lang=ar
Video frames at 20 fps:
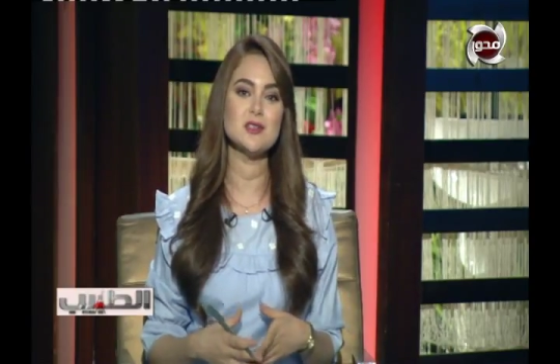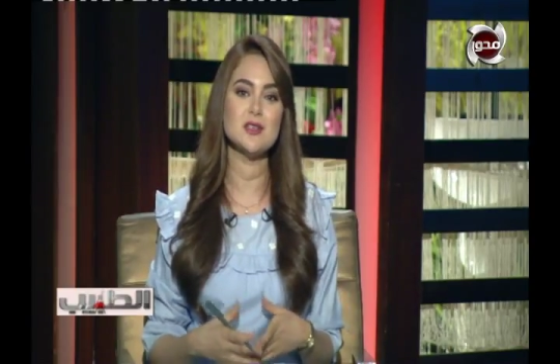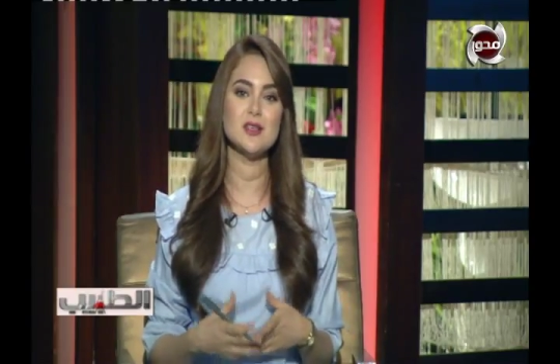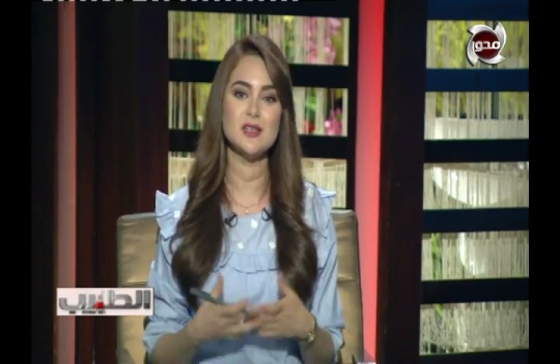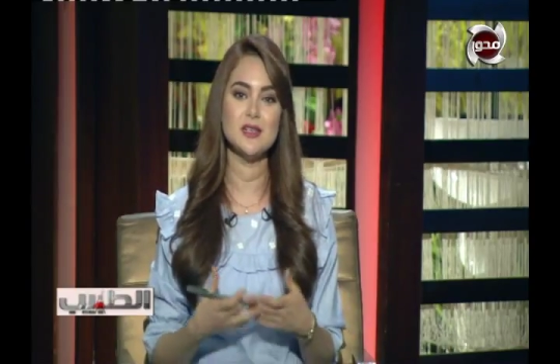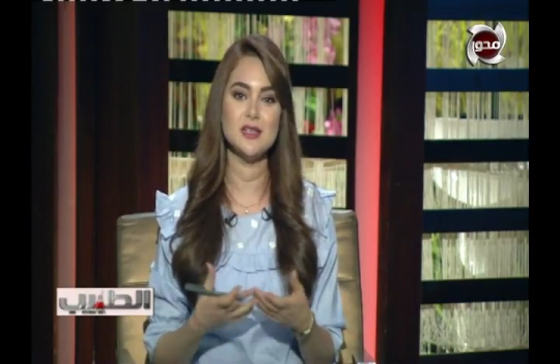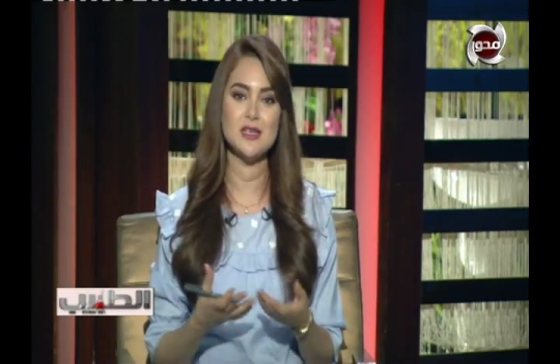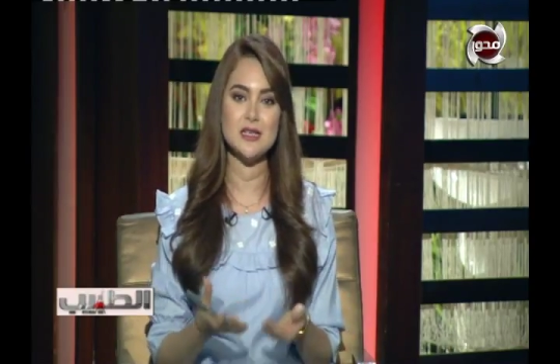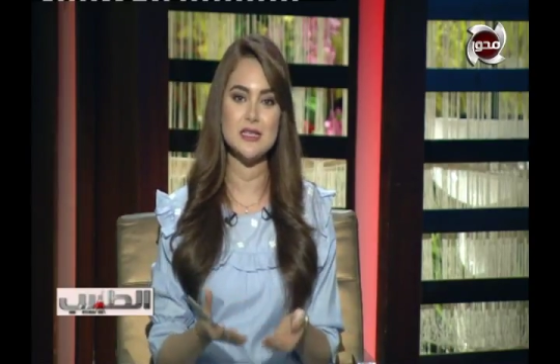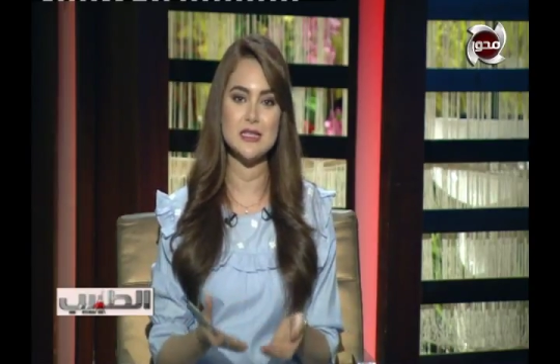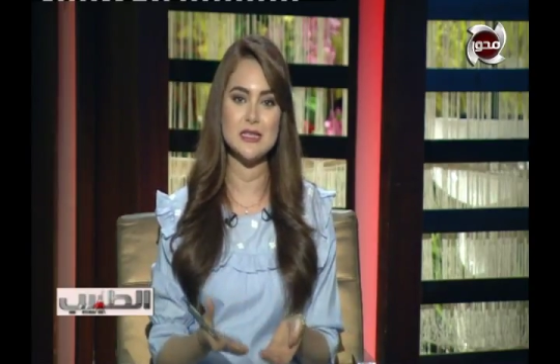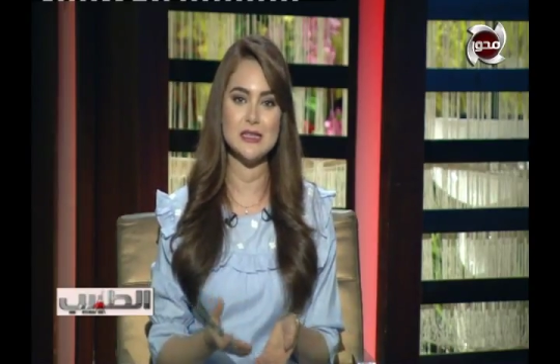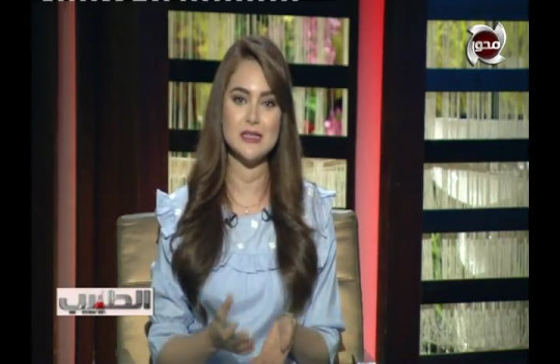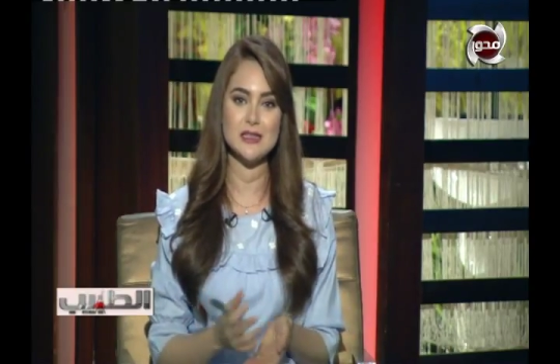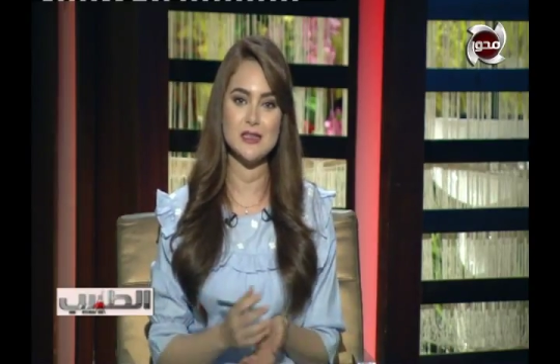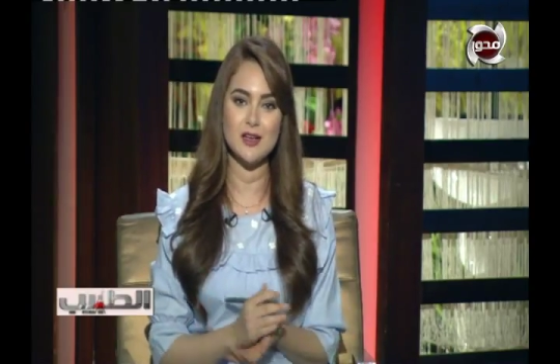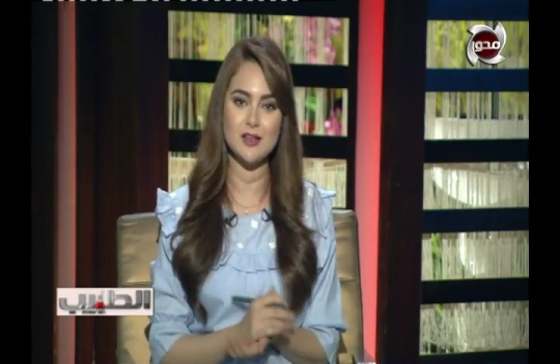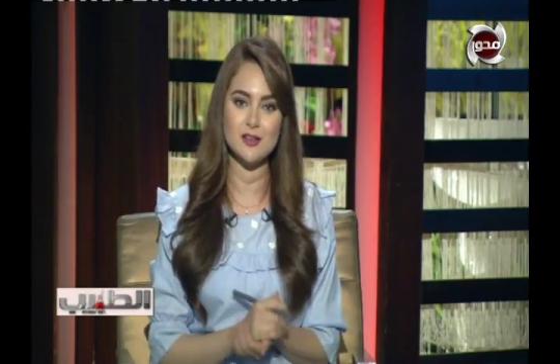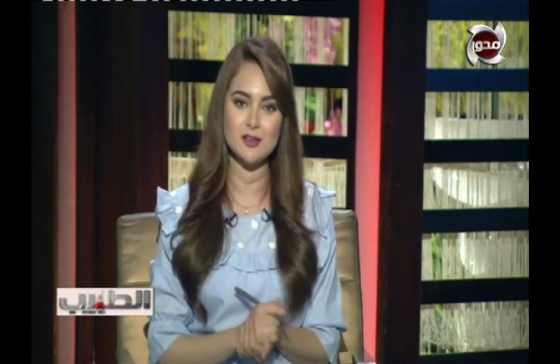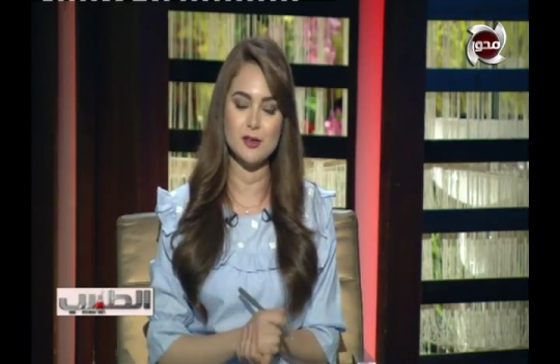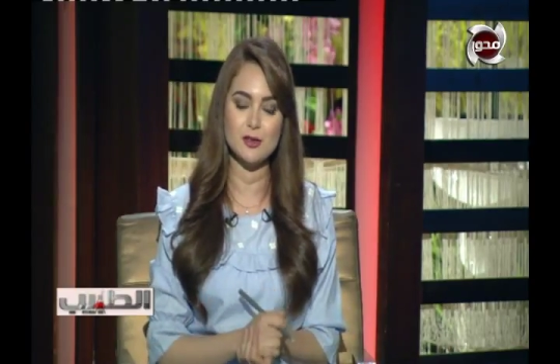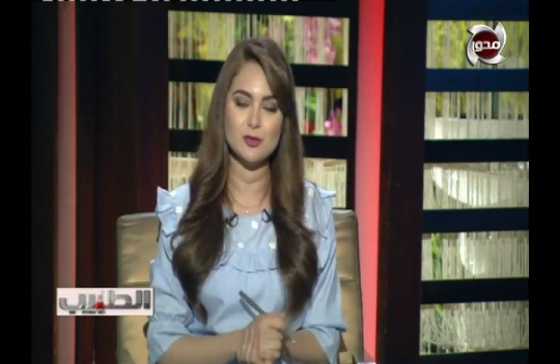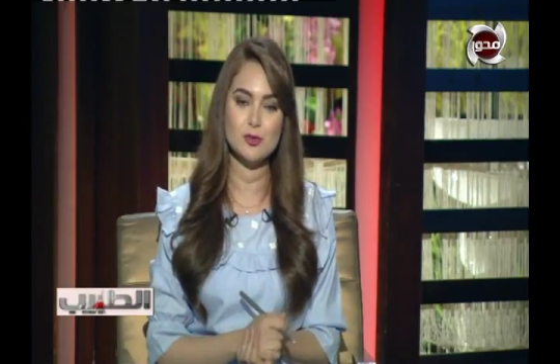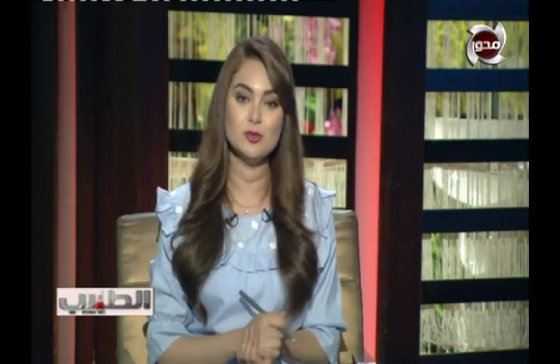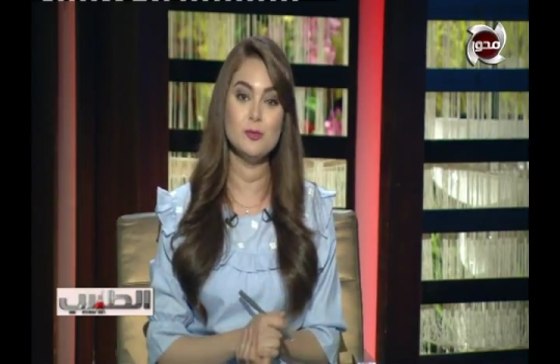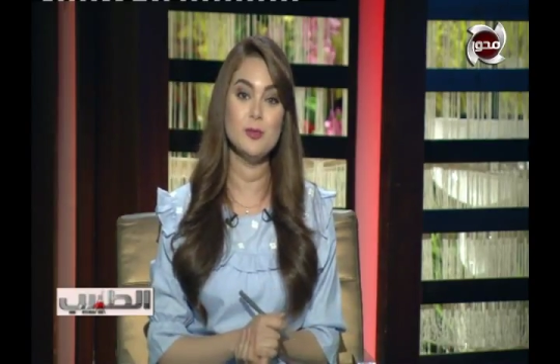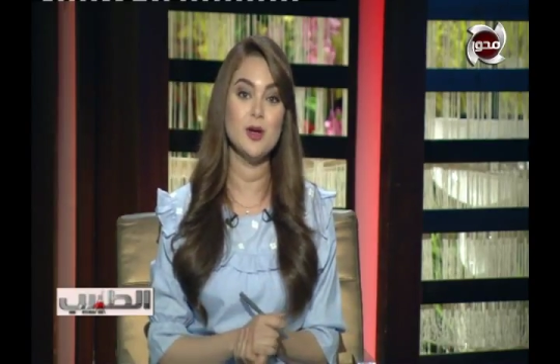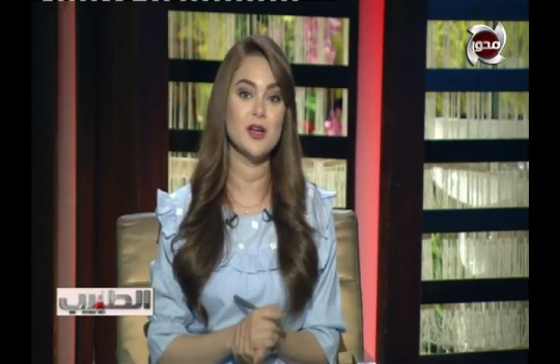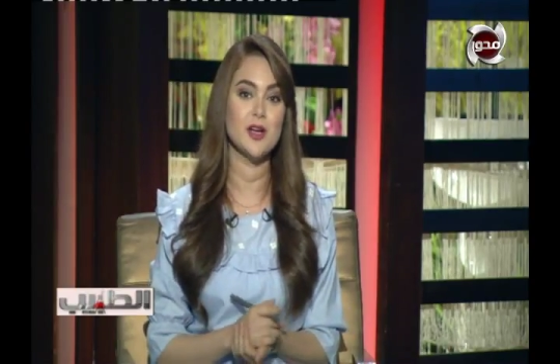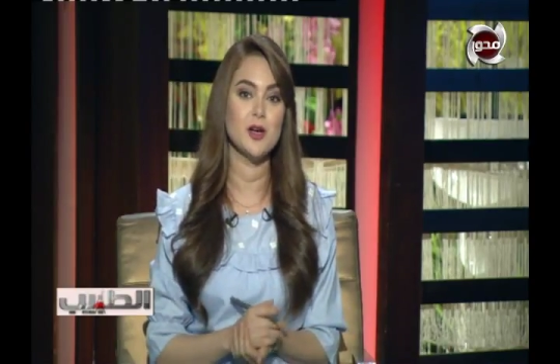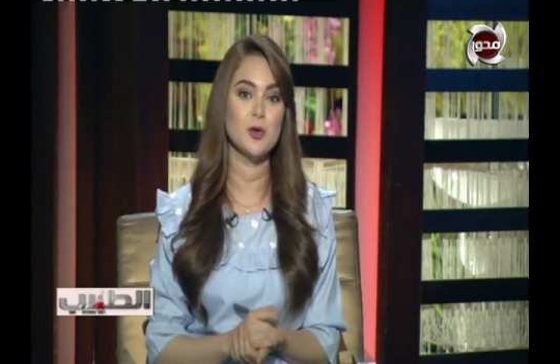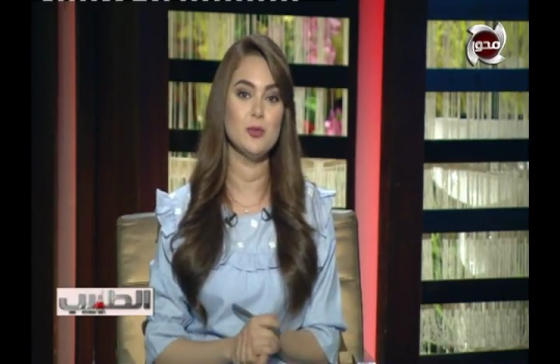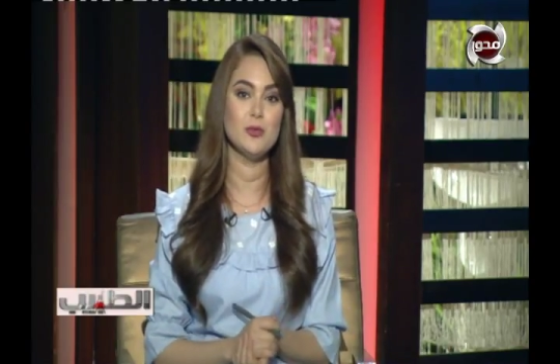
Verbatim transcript: لاسئله حضراتكم هنجاوب